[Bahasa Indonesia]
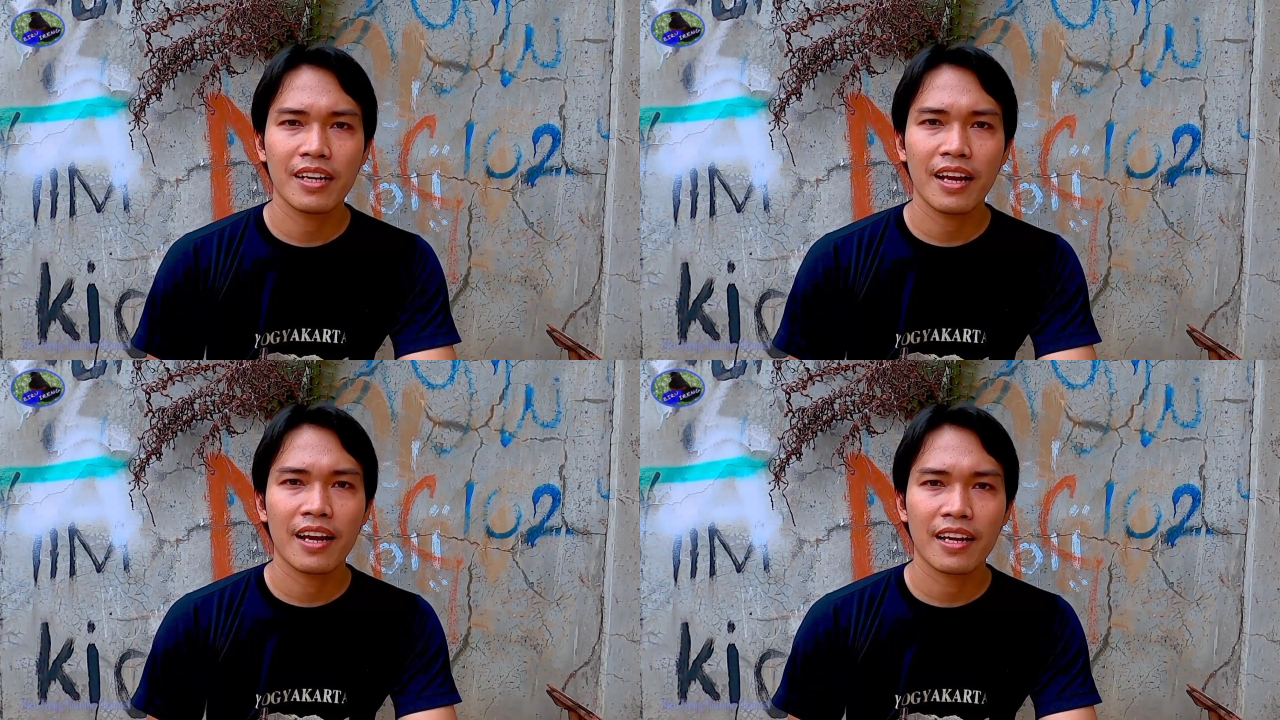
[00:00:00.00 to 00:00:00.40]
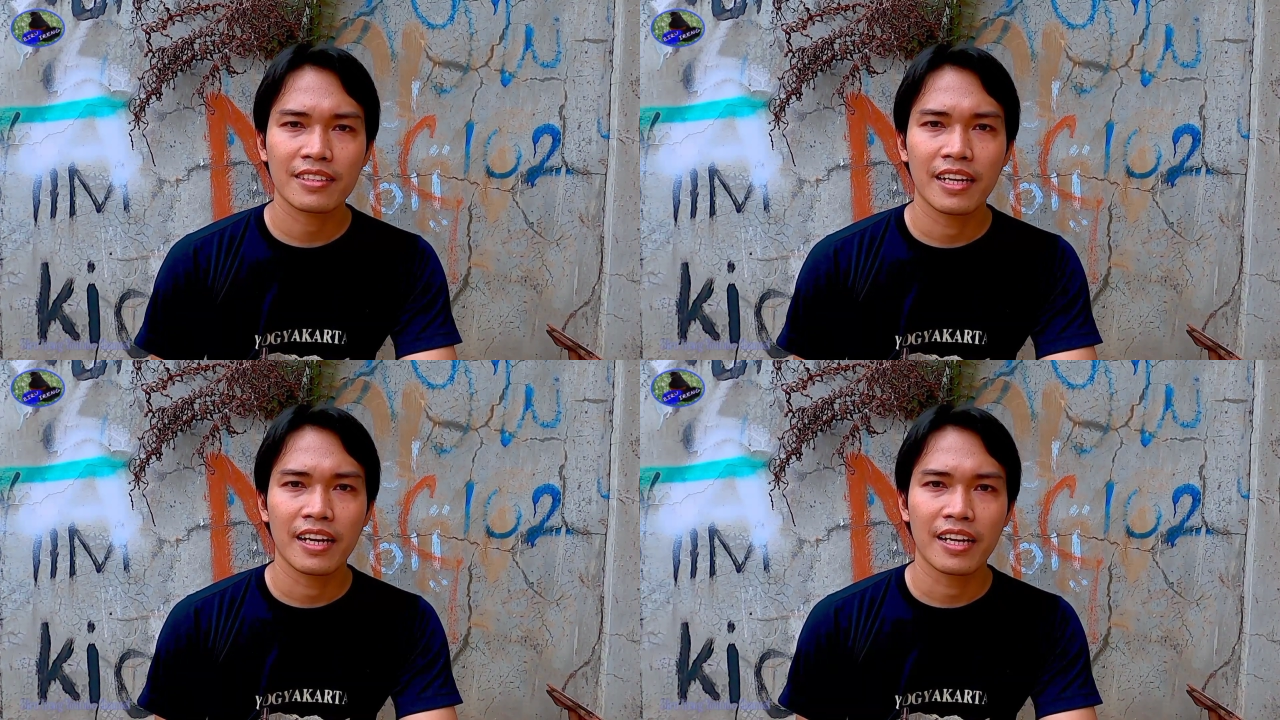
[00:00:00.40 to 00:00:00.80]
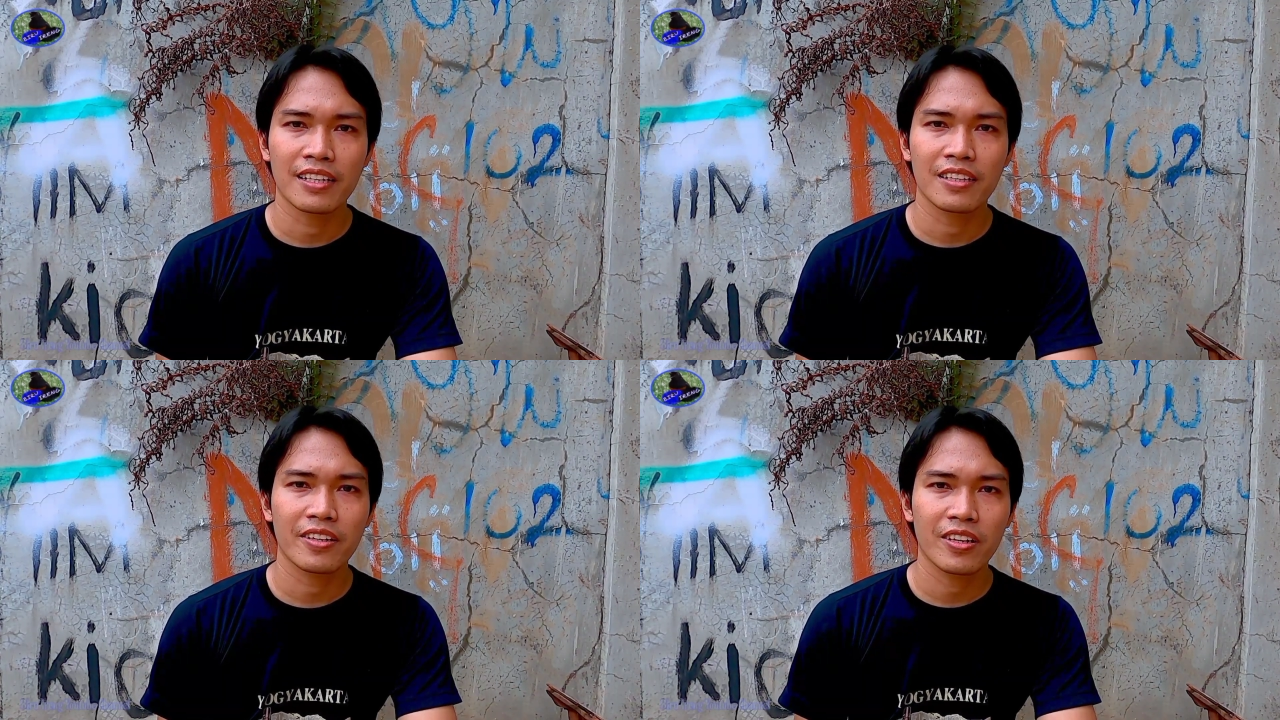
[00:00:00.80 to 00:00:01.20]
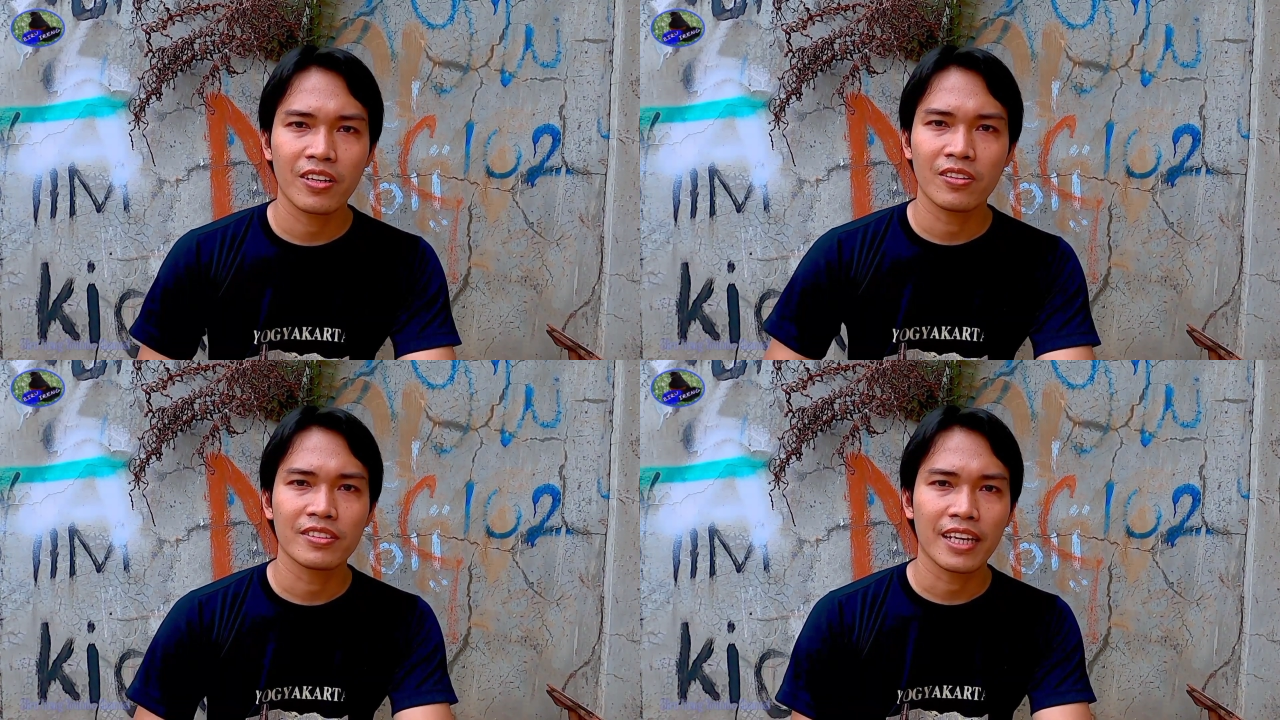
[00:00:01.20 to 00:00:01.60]
gerak jarang
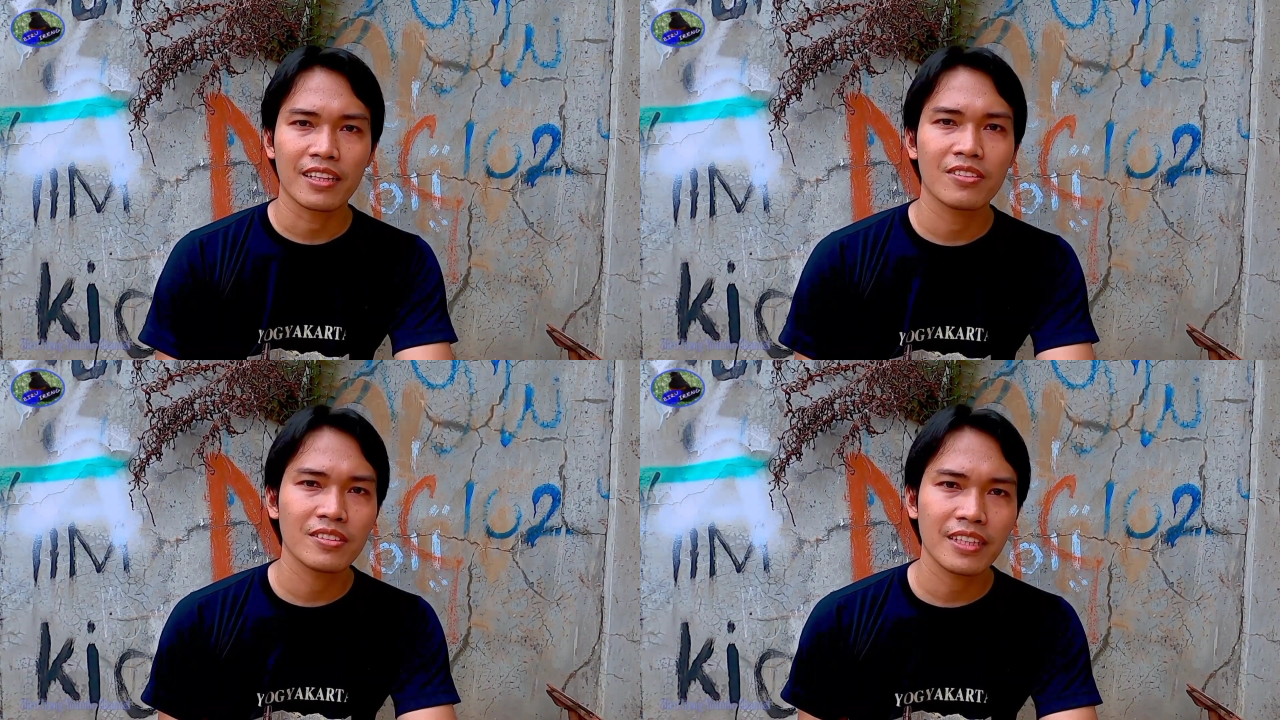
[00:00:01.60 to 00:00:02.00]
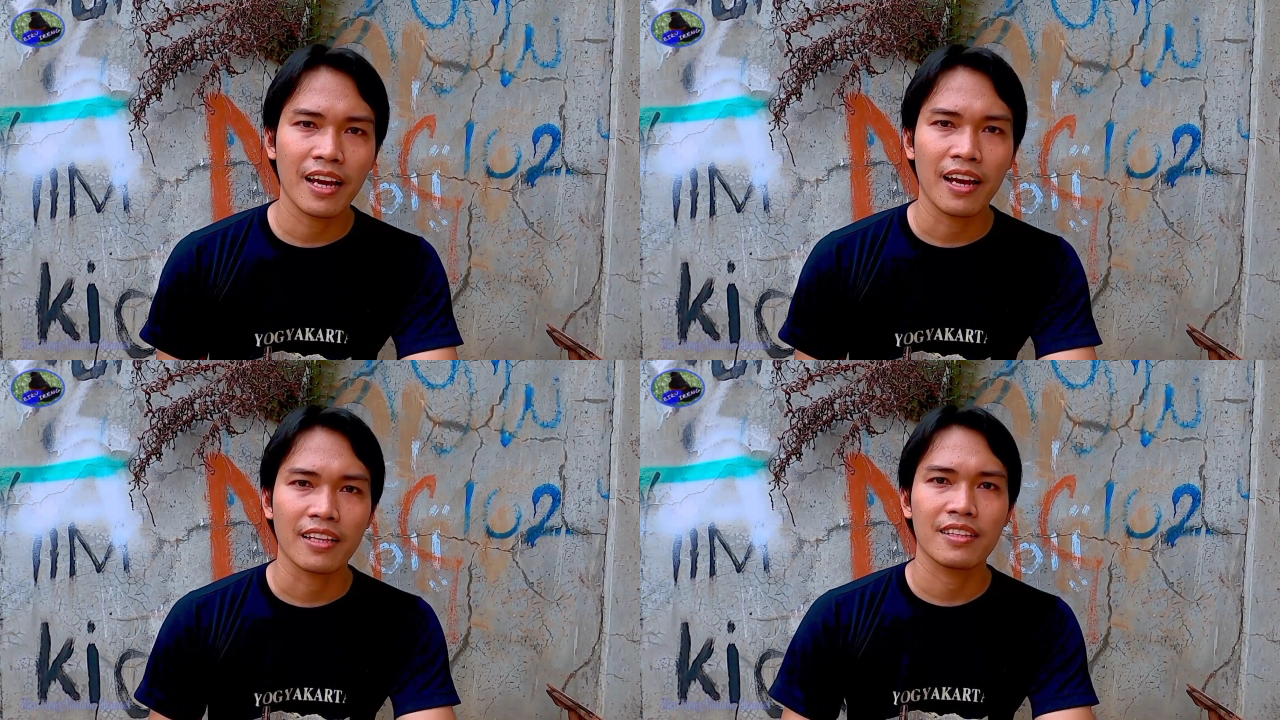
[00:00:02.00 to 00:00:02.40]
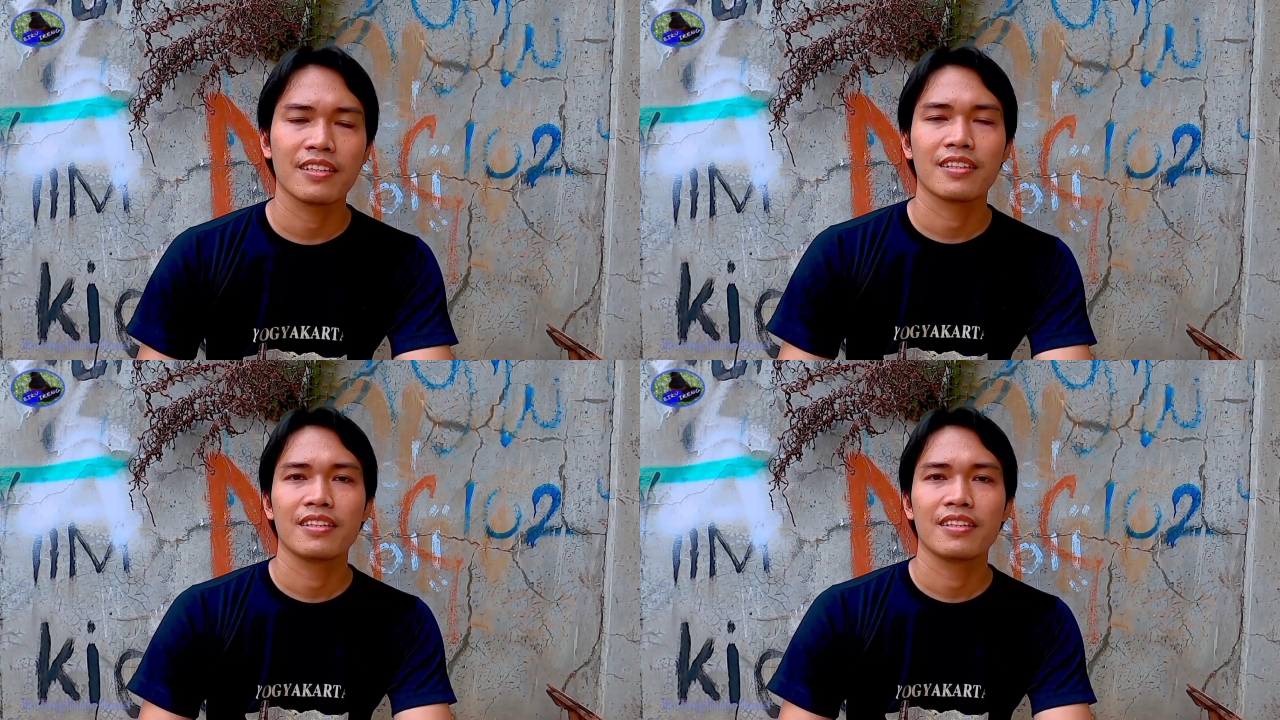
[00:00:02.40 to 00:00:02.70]
loncat-loncat